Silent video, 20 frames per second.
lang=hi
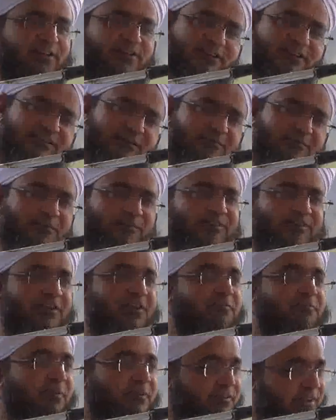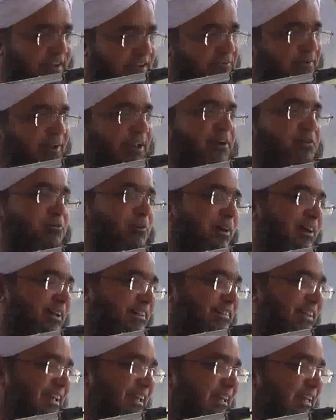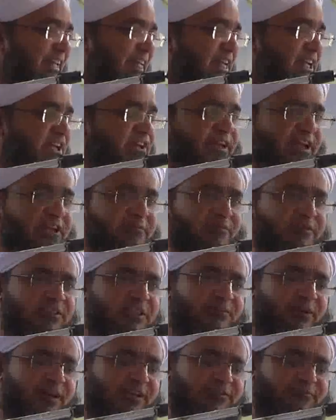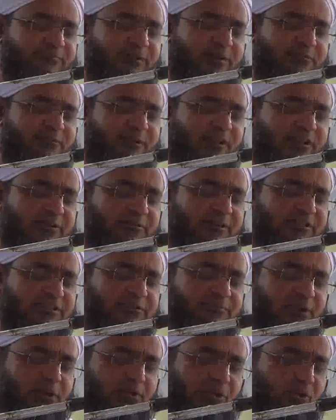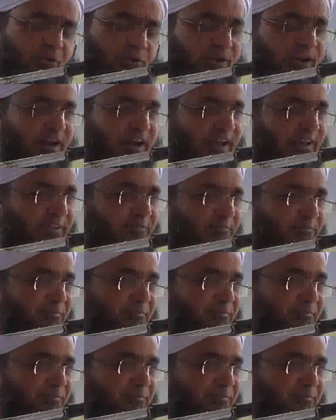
ये सब मिन जानबिल्ला हुआ करता है कई मतलब इसबाब के अतबार से बिल्कुल ओके